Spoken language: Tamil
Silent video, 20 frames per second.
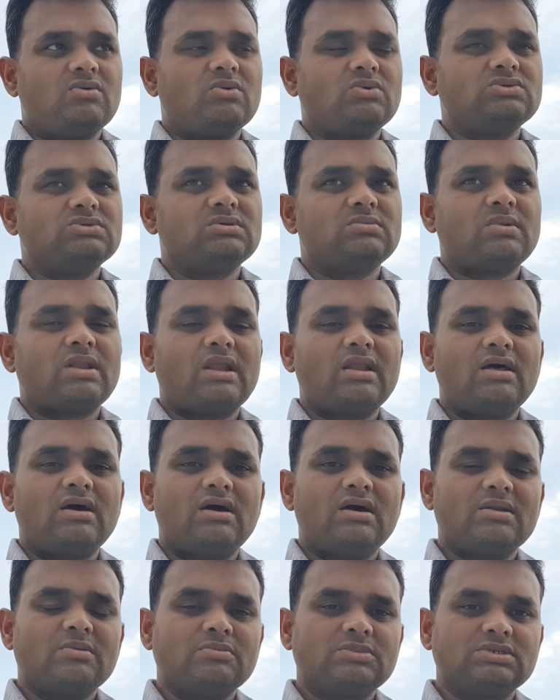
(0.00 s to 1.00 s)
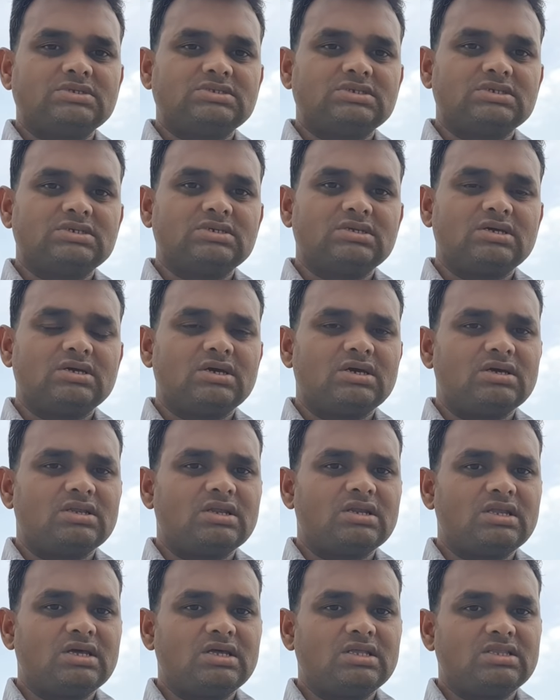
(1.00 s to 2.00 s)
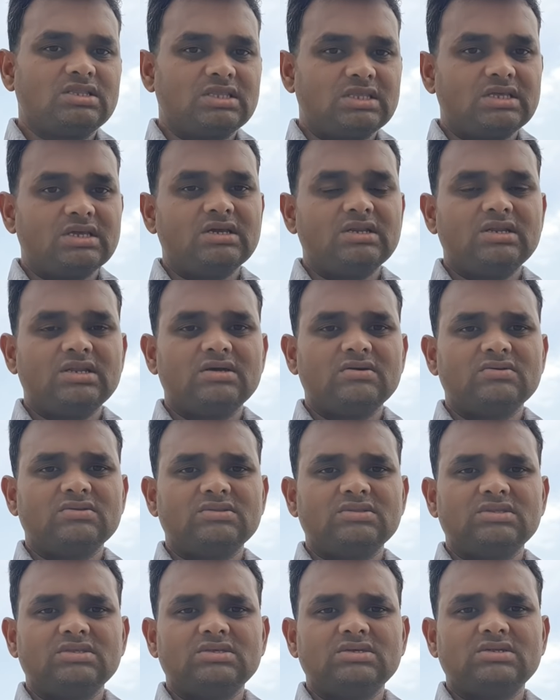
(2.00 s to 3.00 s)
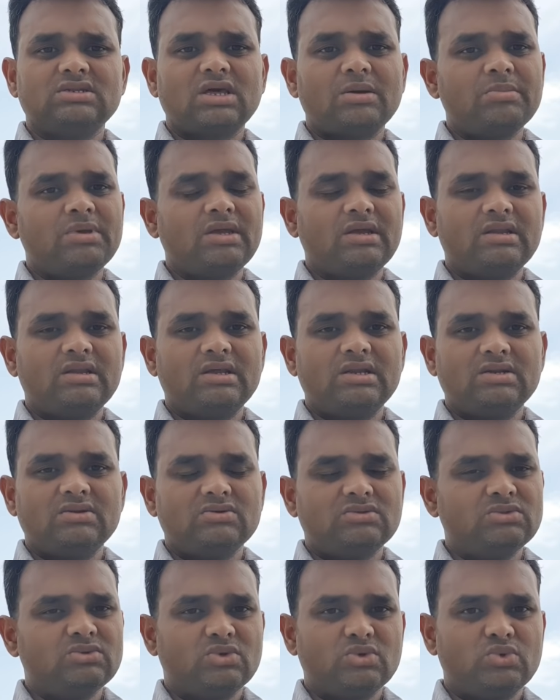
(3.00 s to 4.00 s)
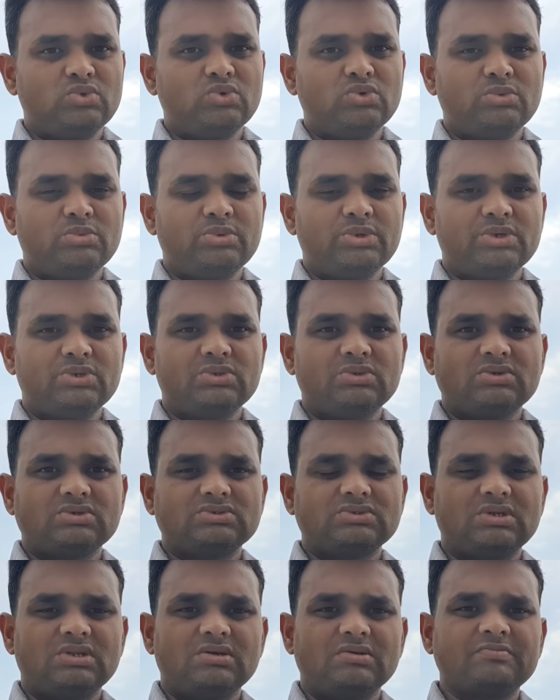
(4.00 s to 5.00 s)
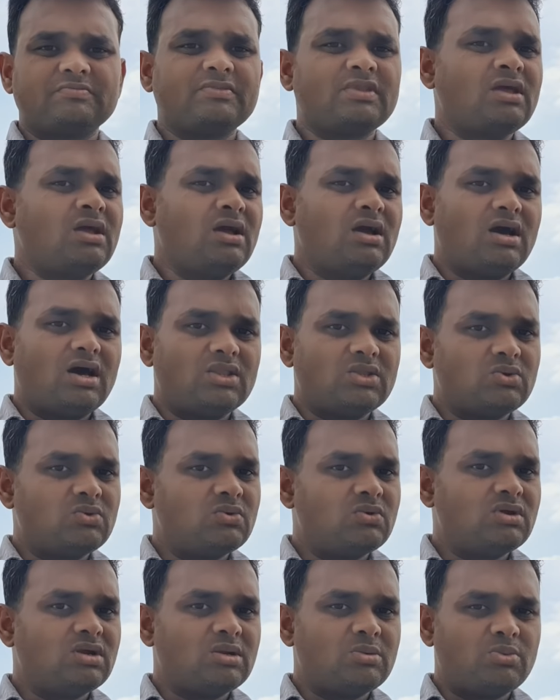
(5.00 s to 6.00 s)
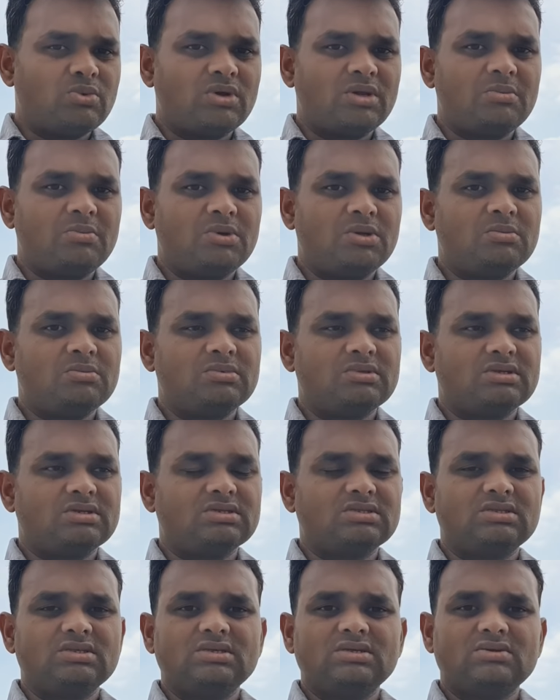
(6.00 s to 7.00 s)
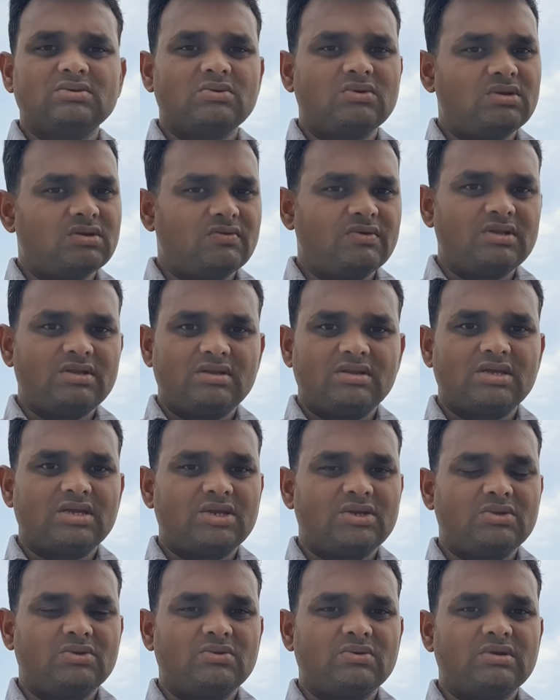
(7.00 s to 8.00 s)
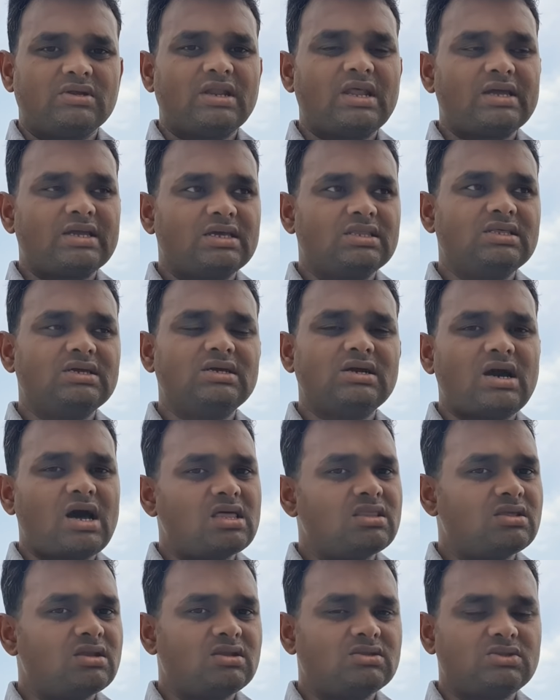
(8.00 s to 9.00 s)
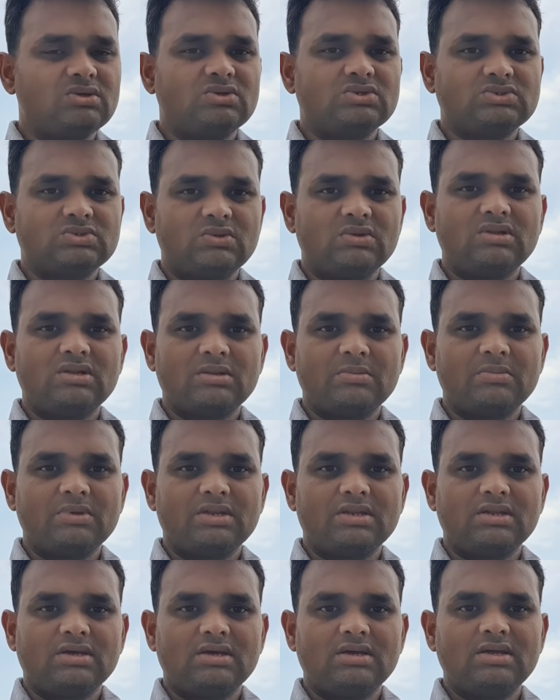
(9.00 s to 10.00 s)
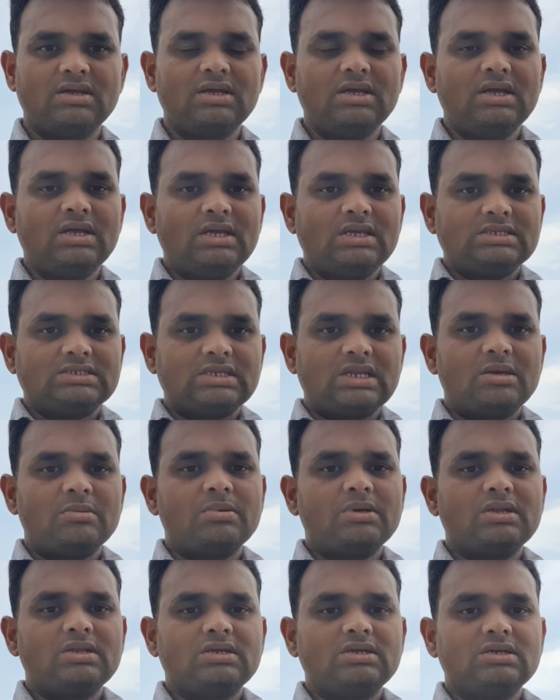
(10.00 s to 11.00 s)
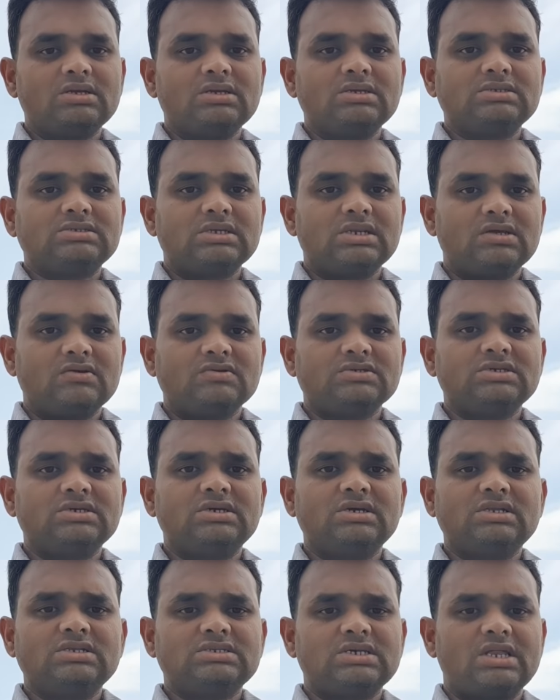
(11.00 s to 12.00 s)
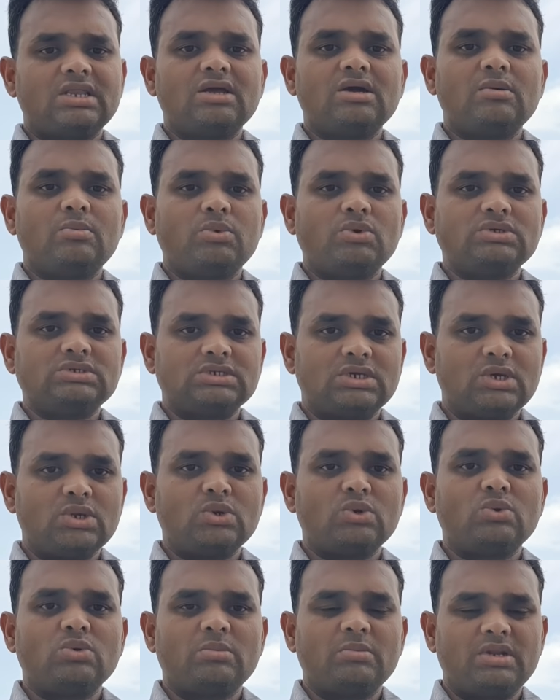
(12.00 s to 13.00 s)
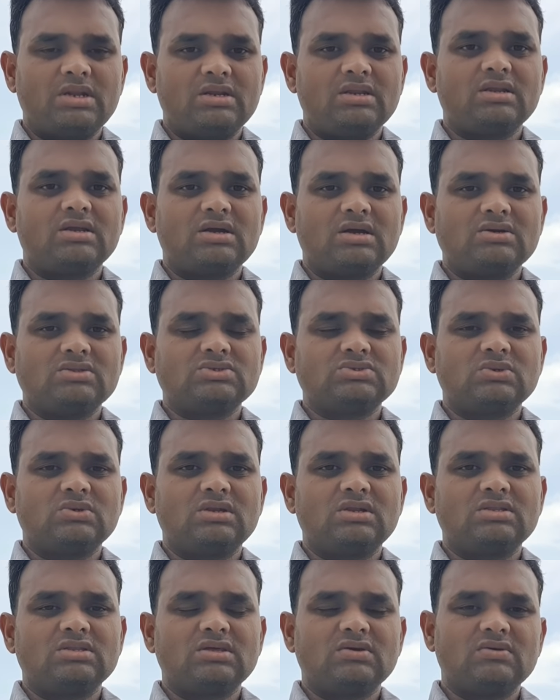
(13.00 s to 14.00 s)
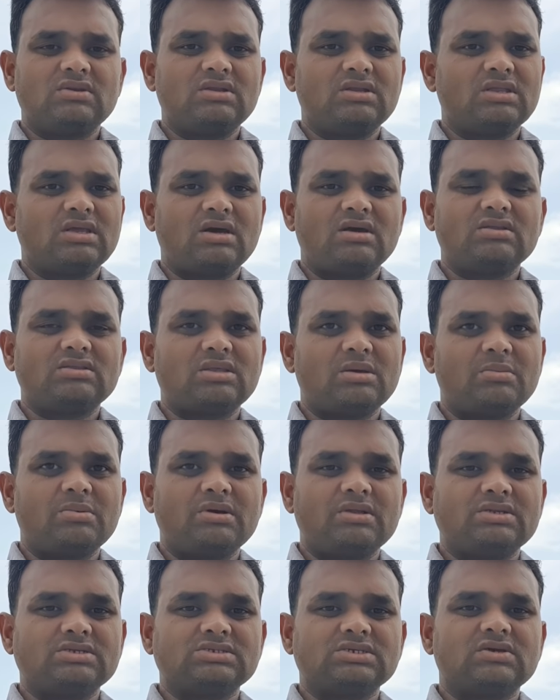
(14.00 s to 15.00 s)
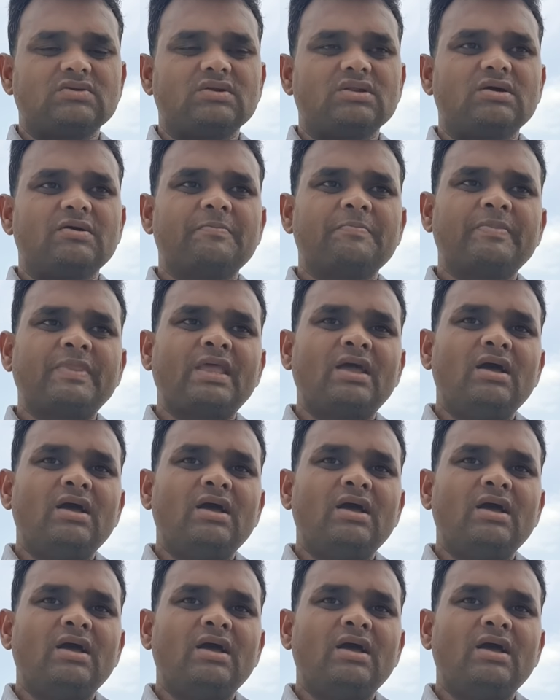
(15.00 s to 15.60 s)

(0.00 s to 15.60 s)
கொஞ்சம் நல்லா ஆரம்பித்து ரெண்டாயிரத்தி ஏழில் வந்து நமி ஐலாண்டு வந்து ஒரு டூர் போயிருந்தோம் ஆக்சுவலாக அதுக்குண்டான புகைப்படம் இருக்குது உங்களுக்கு வேணும்னா கேட்டுக்கோங்க நான் எதுக்கு ஆதாரத்தோடு சொல்கிறேன் அப்படின்னா சில பேருக்கு சில விஷயங்கள் சரியாக போய் சேரணும் அப்படின்றதுக்காக தான் சொல்கிறேன் தவிர யாரும் தப்பாக நினச்சிக்க வேணாம்